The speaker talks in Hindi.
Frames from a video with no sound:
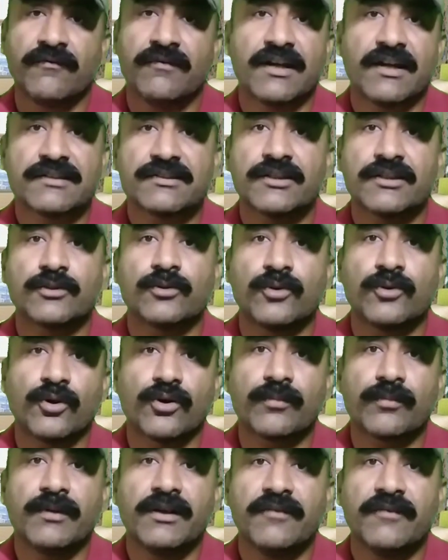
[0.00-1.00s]
वैसे तो
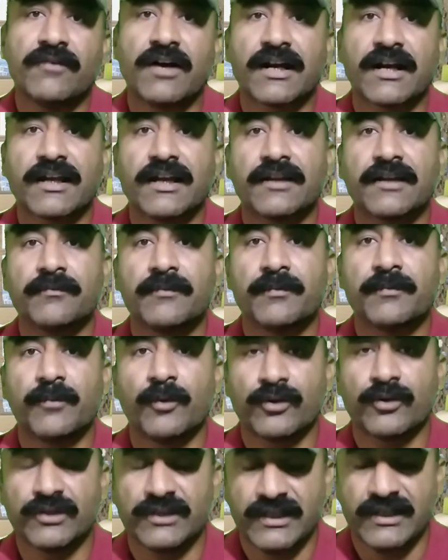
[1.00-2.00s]
नॉर्मली वाक़ात में
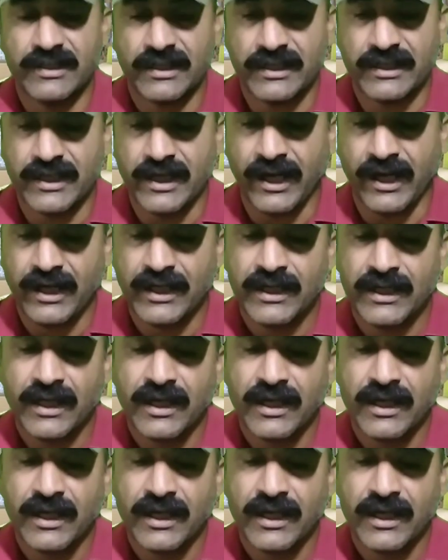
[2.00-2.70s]
पहुंचती नहीं है